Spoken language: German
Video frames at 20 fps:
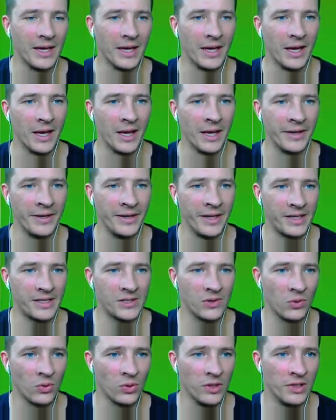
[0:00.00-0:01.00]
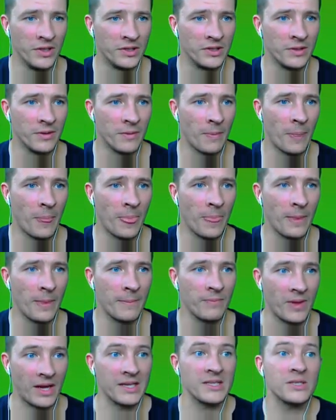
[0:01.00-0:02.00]
äh, nix holt.
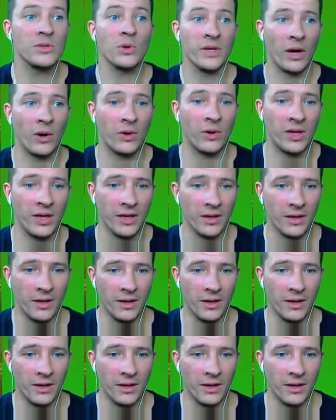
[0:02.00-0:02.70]
Ach so, ja, okay.